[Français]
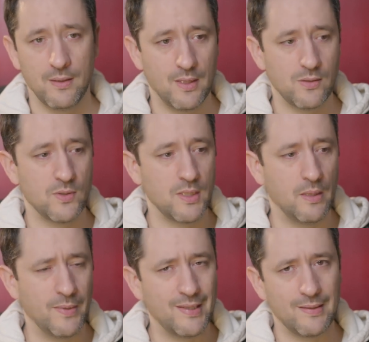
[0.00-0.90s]
d'associer
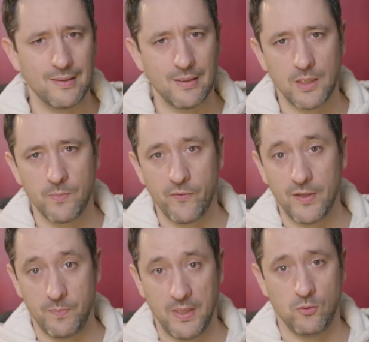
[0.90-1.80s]
des métadatas qui peuvent
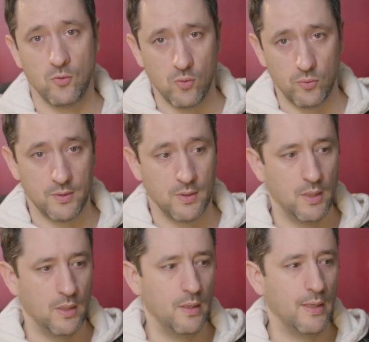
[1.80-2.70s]
être perdues en route
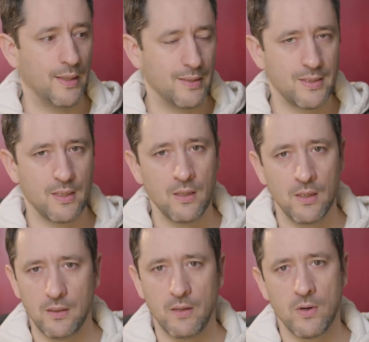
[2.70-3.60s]
et risquer
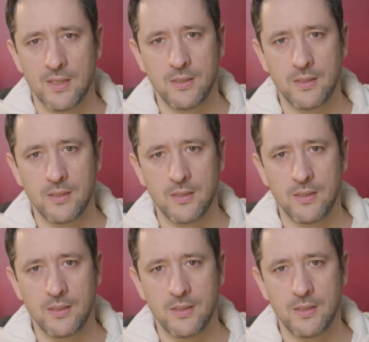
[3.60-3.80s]
d'avoir